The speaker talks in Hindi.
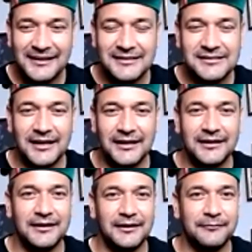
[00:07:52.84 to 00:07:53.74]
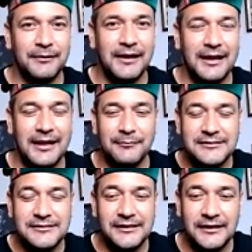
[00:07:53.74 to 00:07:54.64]
अच्छा आ, बिलाल अहमद
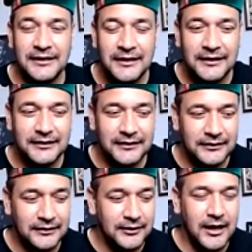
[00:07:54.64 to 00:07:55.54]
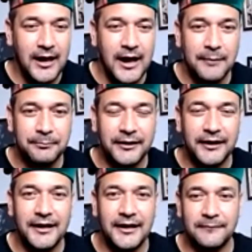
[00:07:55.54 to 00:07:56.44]
जी
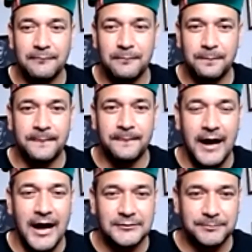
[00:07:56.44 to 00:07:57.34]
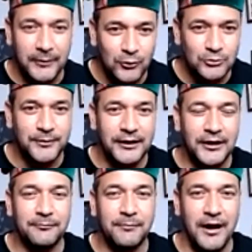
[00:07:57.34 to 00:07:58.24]
आपके आस पड़ोस
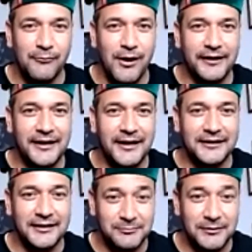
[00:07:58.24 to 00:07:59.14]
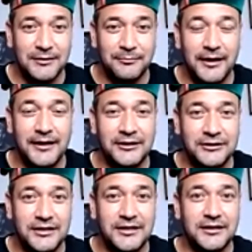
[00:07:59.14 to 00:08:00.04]
में बागवान है कश्मीर में
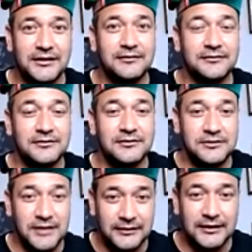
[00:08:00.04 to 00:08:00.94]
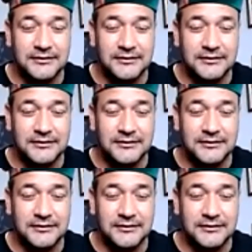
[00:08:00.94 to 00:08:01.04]
इतनी ज्यादा